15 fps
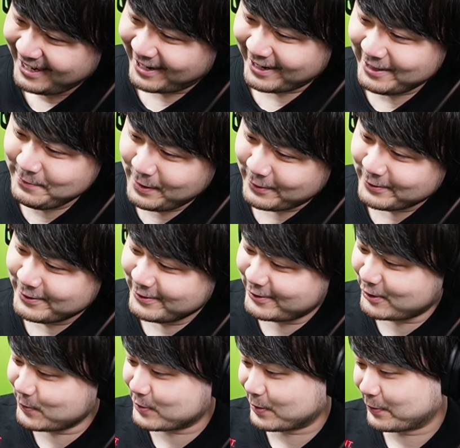あれ今の
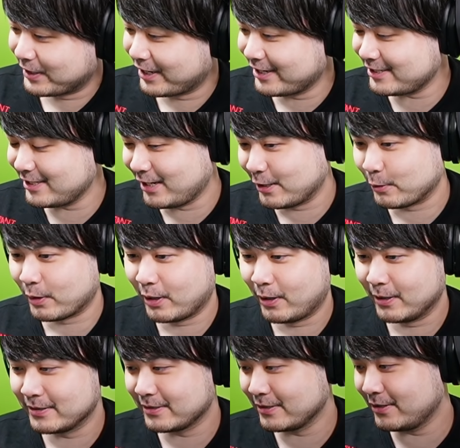YouTube じゃもう流せないよなあ
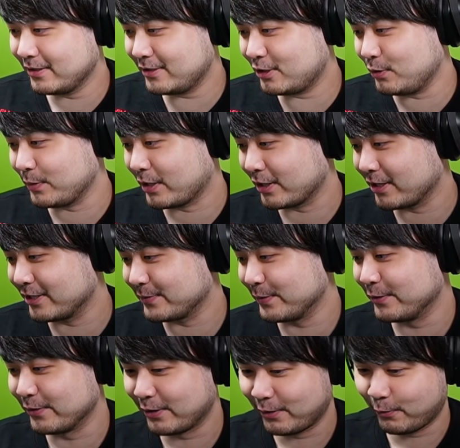いついきなり乳首かき始め
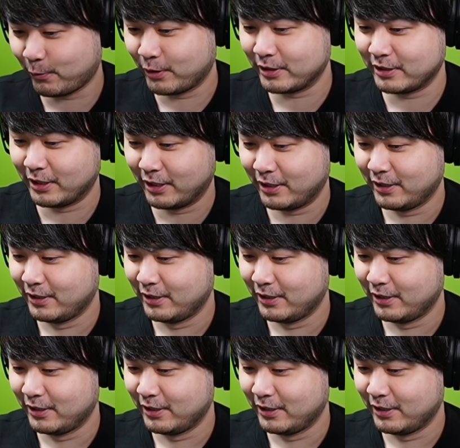るんだよこうやって